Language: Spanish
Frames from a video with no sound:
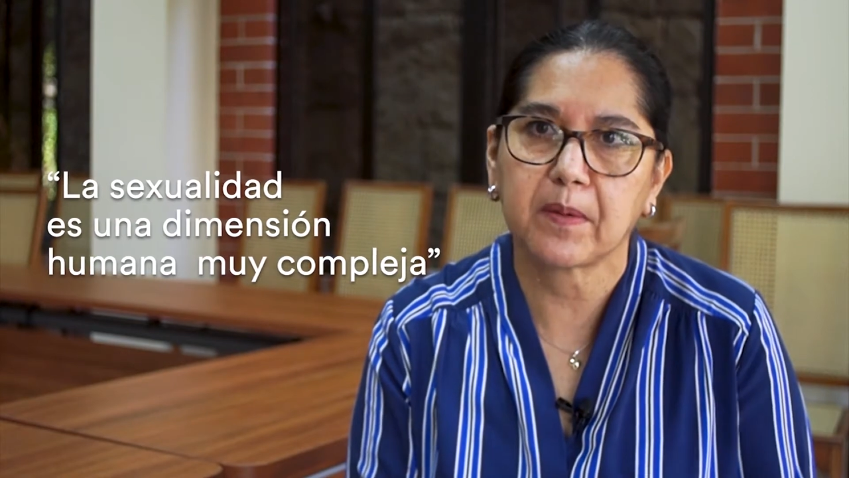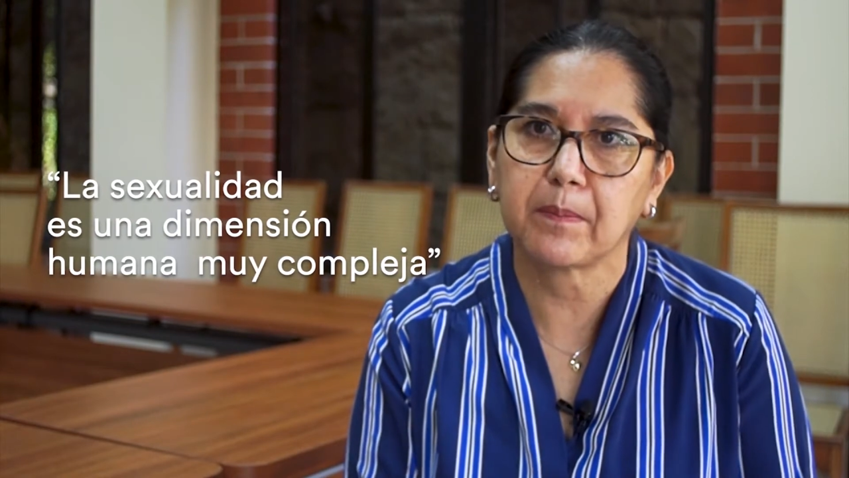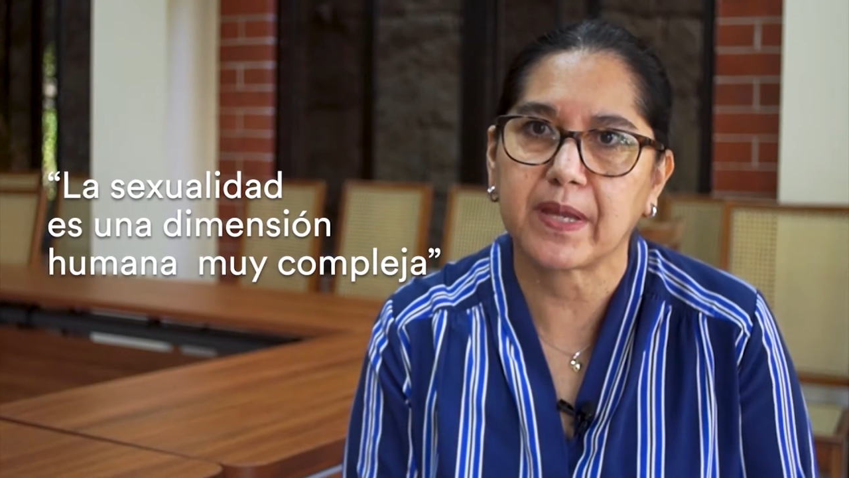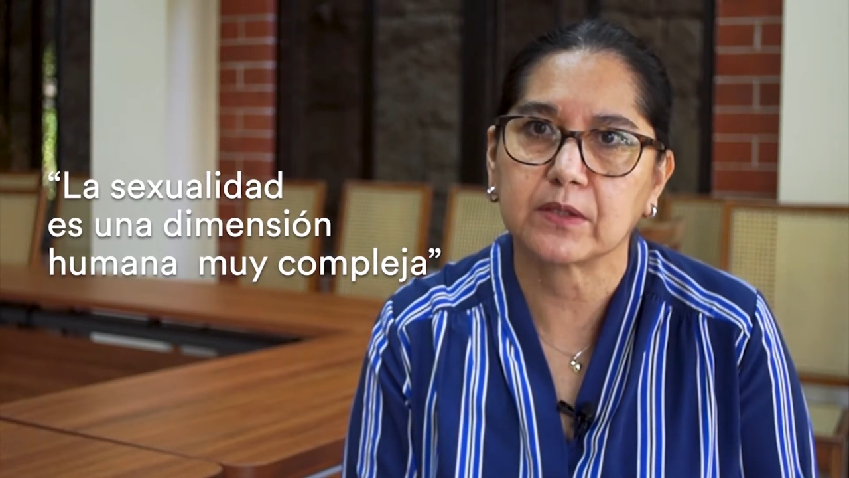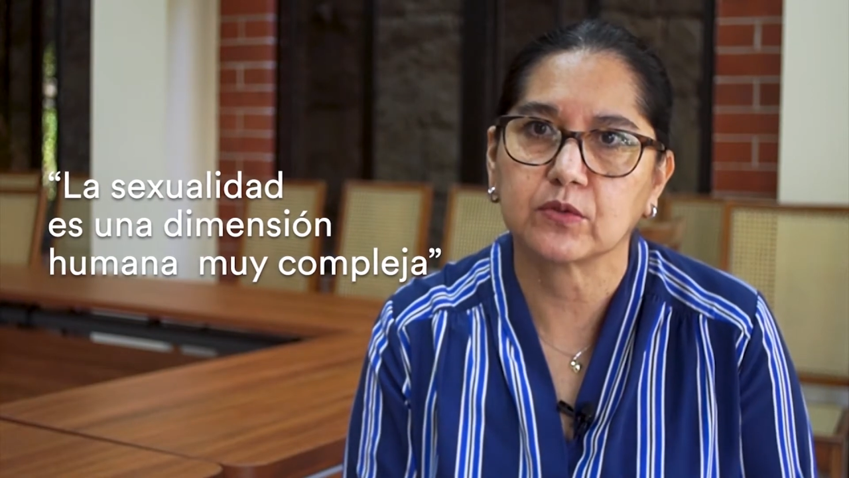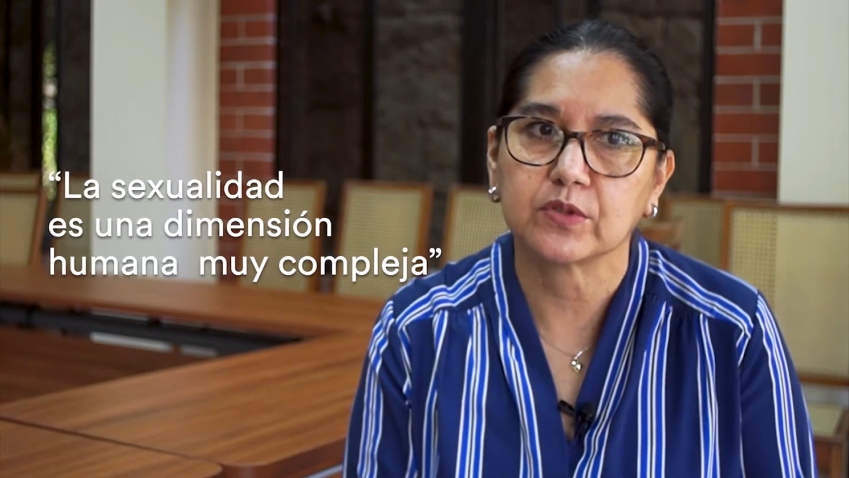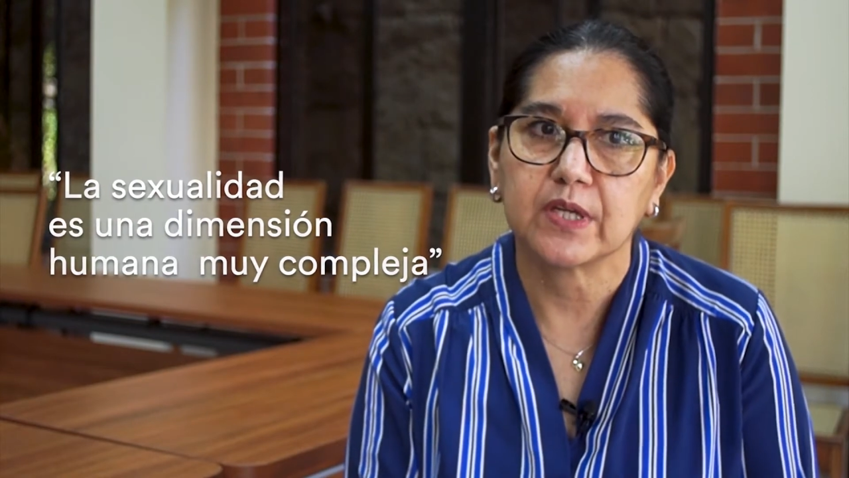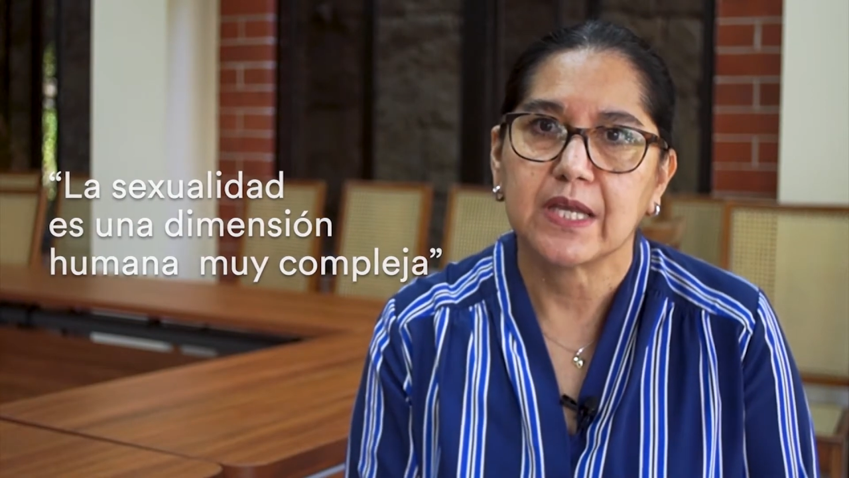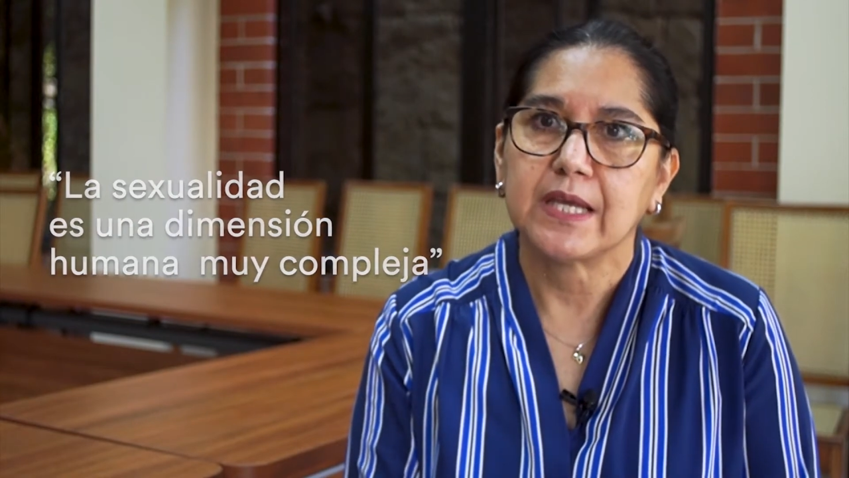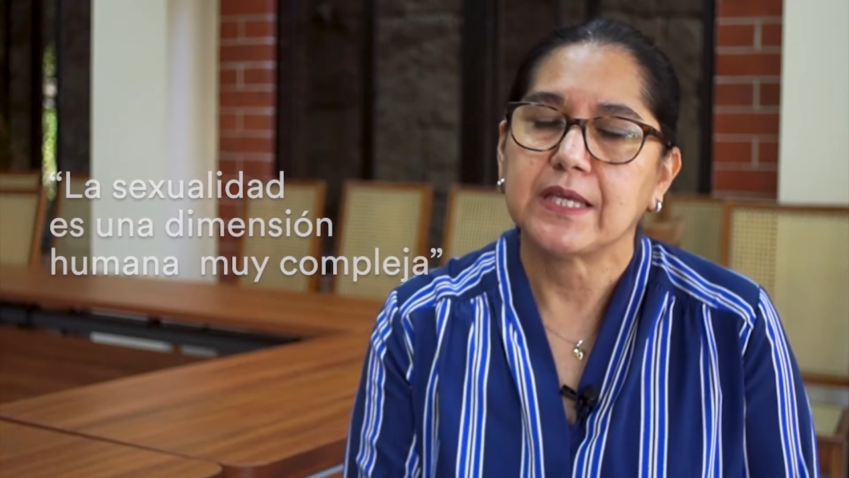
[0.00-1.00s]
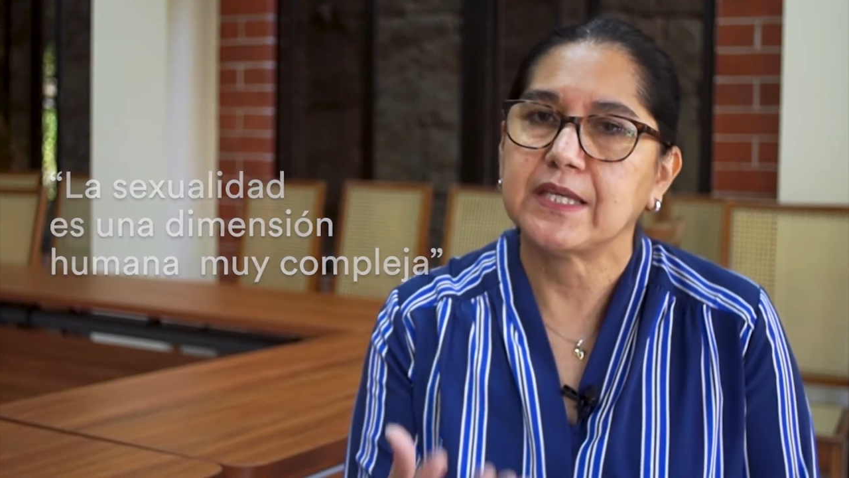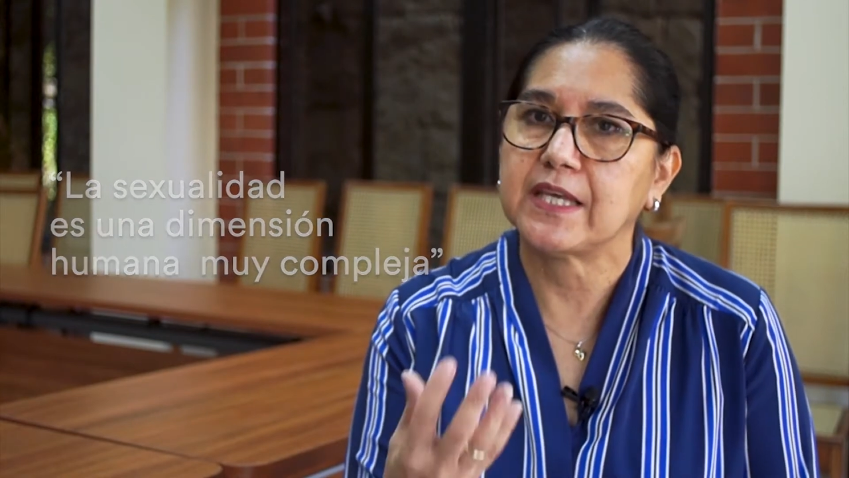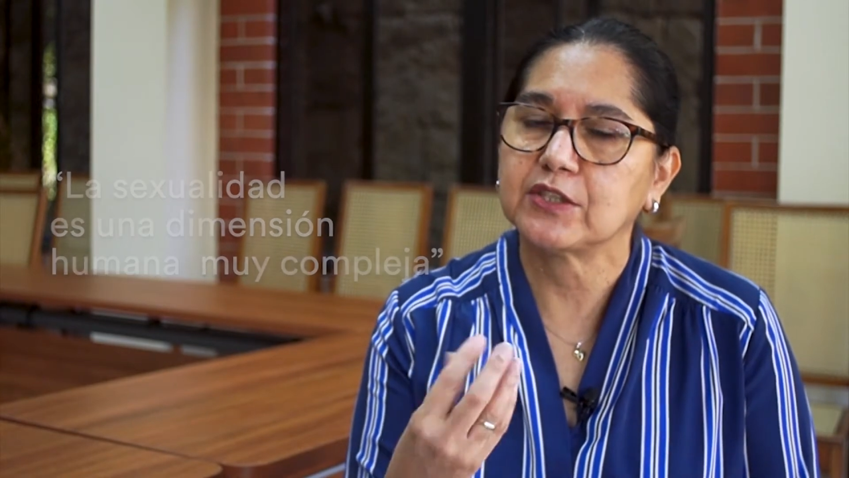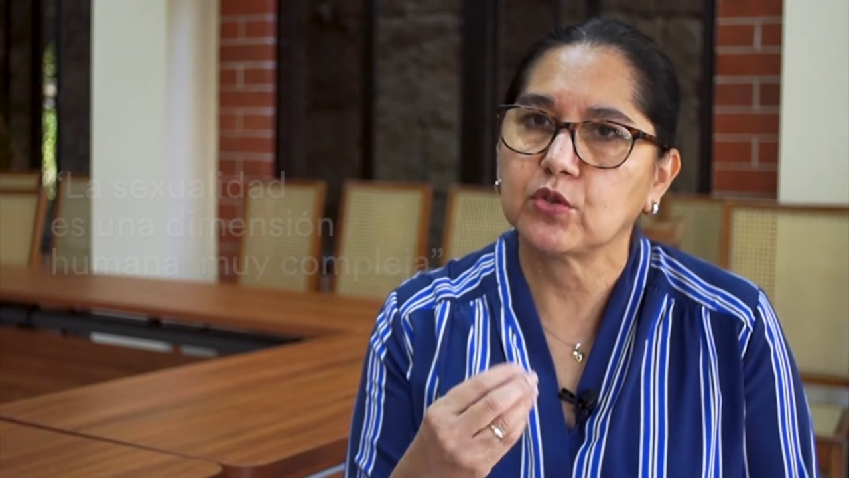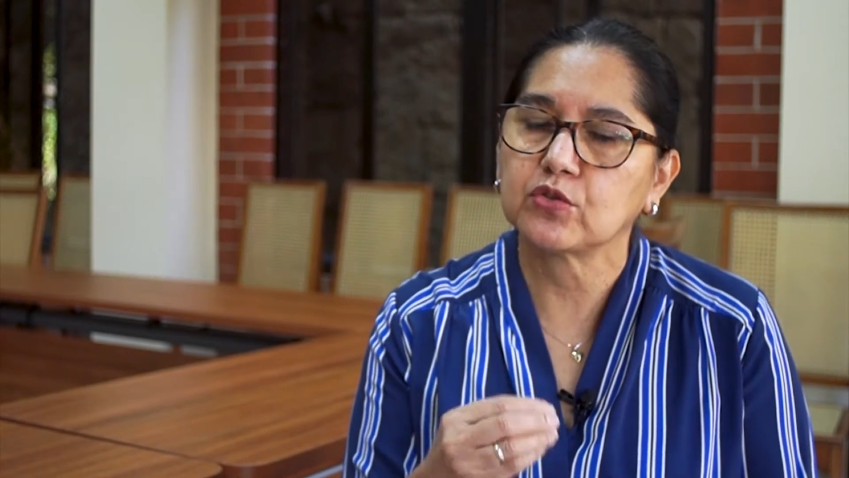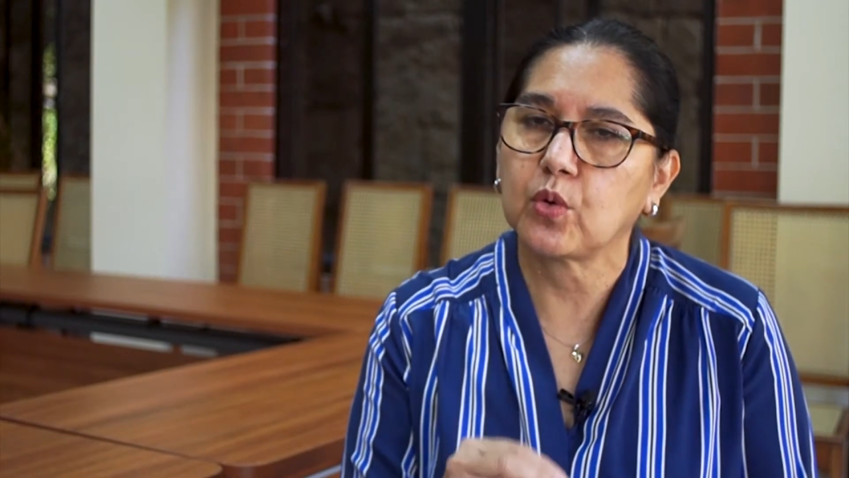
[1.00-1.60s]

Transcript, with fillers: aspectos y estos